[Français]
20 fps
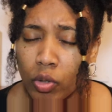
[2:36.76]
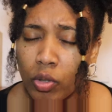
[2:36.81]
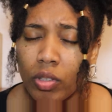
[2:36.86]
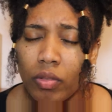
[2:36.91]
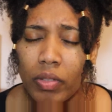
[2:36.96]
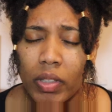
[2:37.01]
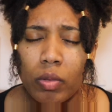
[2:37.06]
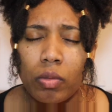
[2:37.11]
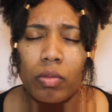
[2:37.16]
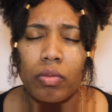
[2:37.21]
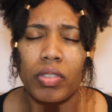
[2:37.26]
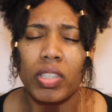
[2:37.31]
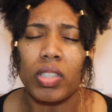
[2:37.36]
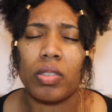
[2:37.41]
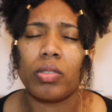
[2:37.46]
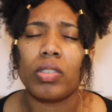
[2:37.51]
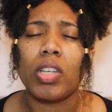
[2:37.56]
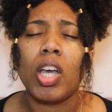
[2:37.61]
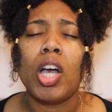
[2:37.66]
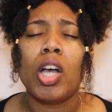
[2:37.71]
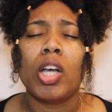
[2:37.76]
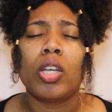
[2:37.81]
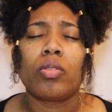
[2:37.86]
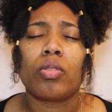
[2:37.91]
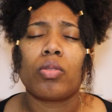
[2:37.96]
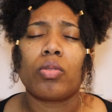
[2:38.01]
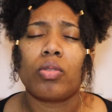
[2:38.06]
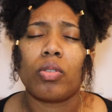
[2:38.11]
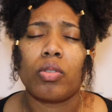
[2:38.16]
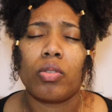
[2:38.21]
je te fais confiance
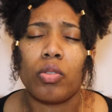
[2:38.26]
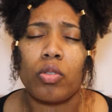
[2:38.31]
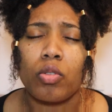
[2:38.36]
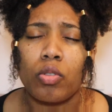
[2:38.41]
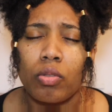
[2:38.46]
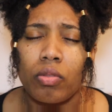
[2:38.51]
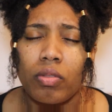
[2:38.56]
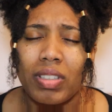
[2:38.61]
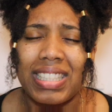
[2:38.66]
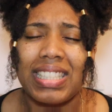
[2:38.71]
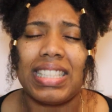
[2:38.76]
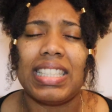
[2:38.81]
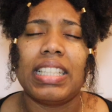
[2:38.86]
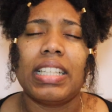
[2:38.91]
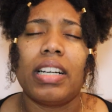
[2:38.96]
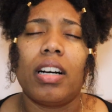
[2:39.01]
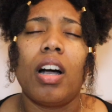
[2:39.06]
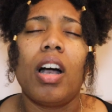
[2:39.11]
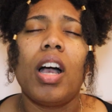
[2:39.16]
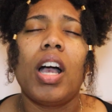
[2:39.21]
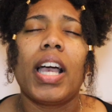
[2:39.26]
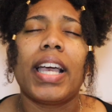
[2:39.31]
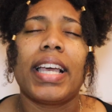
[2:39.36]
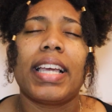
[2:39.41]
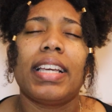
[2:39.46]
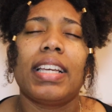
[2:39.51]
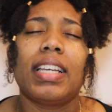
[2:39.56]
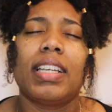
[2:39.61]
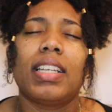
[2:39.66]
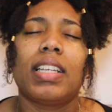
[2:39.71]
sur ce que je vais dire
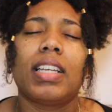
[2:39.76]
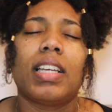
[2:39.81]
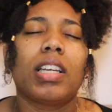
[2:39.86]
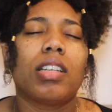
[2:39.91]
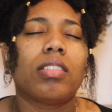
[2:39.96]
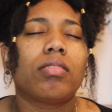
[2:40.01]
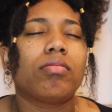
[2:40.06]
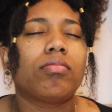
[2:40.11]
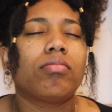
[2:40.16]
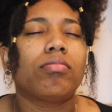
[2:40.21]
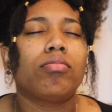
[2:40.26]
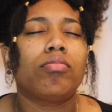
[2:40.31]
et